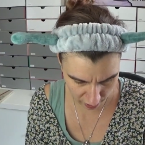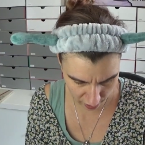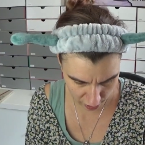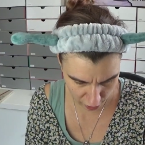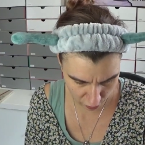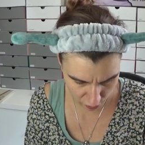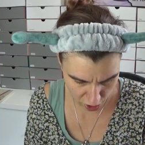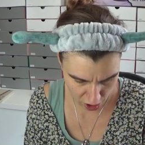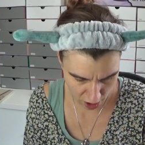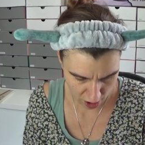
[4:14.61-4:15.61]
Der ist noch
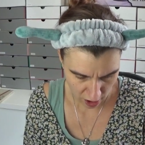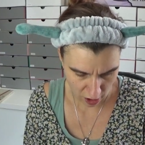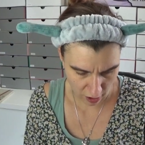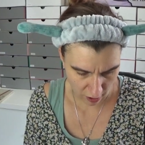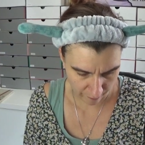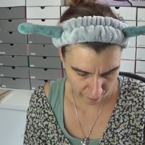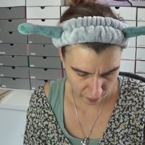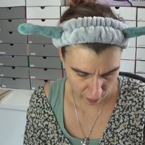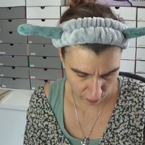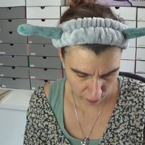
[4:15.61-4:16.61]

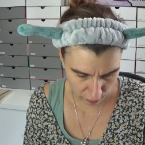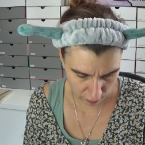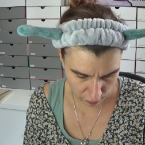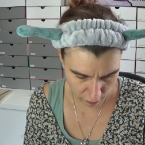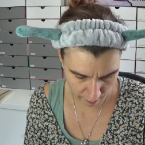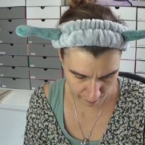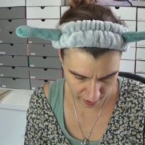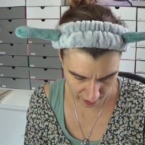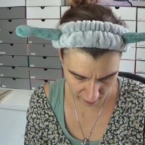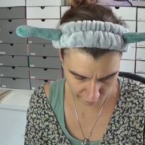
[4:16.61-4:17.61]

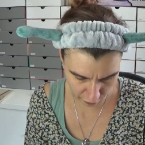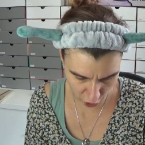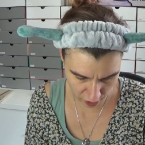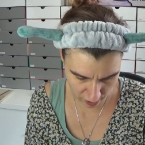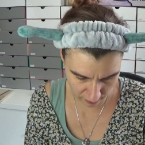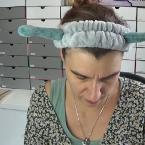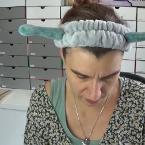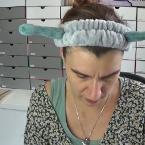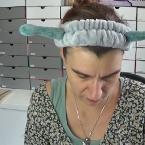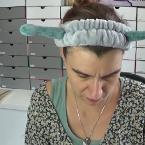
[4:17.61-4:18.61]
komplett
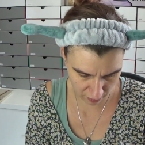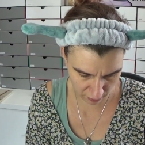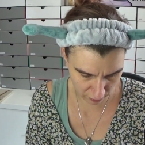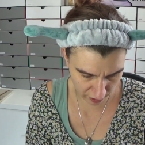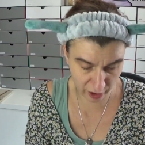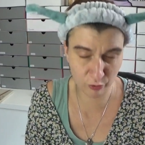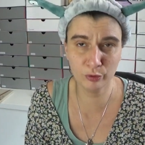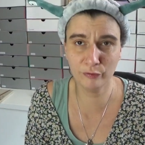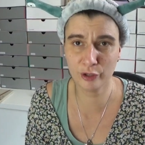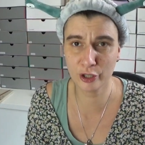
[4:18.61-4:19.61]
verschlossen, also sehr
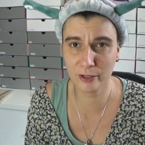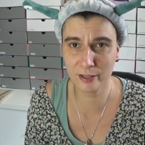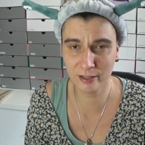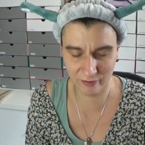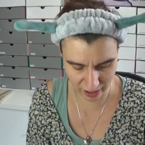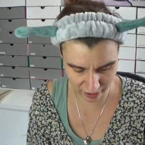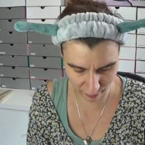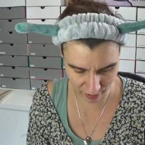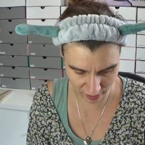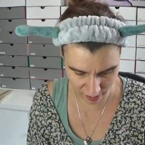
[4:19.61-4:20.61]
gut verschlossen, will ich damit